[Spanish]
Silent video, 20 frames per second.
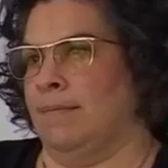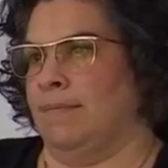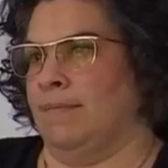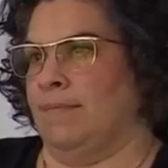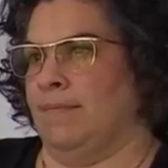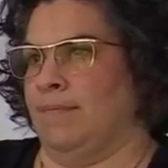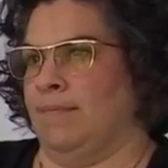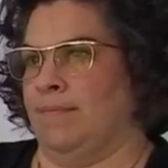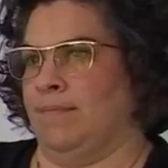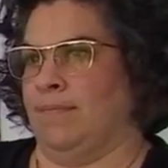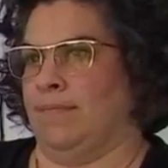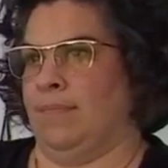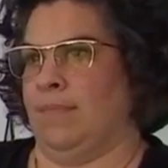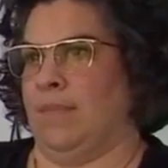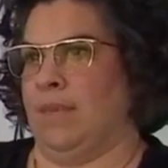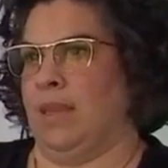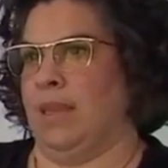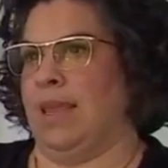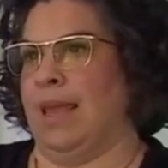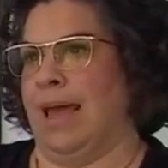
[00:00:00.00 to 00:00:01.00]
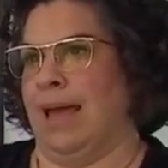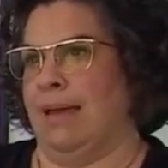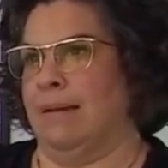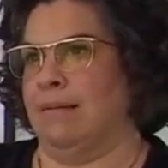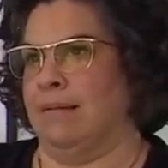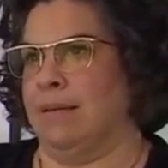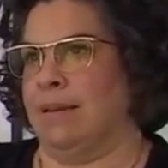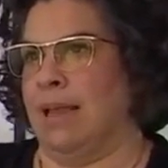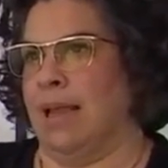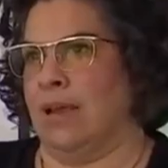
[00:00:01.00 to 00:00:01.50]
Activistas por Joe
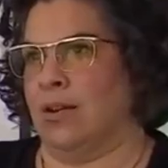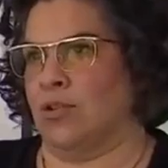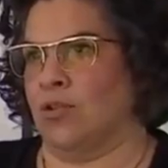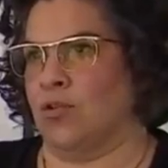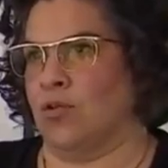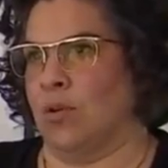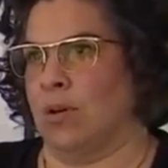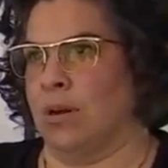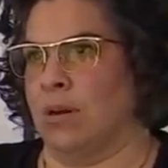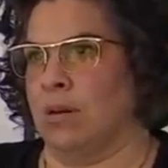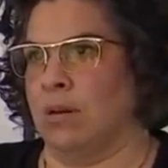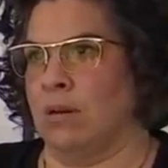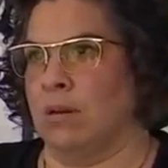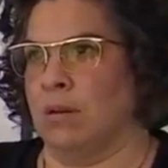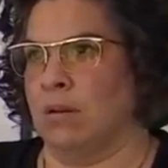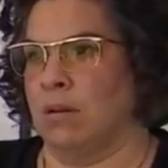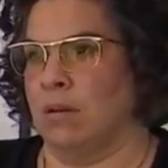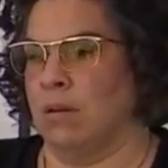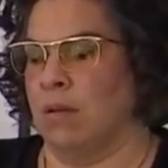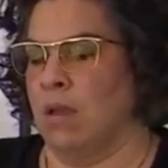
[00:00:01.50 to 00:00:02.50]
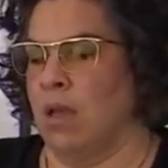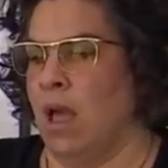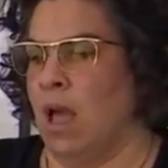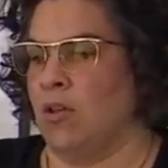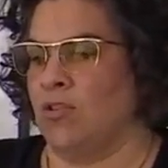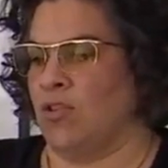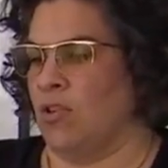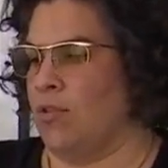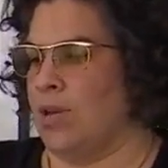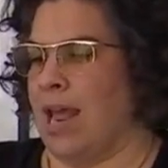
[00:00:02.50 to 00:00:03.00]
Biden dicen luchar
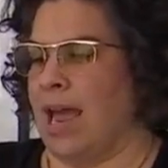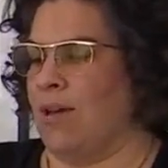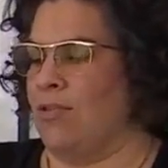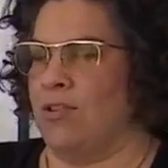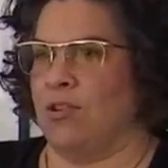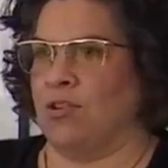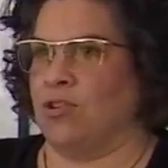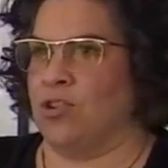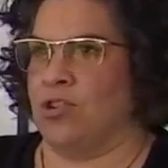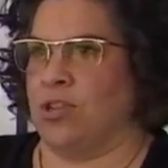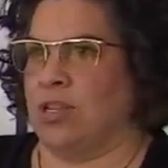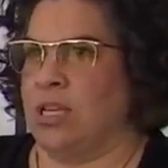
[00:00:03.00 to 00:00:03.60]
contra las teorías de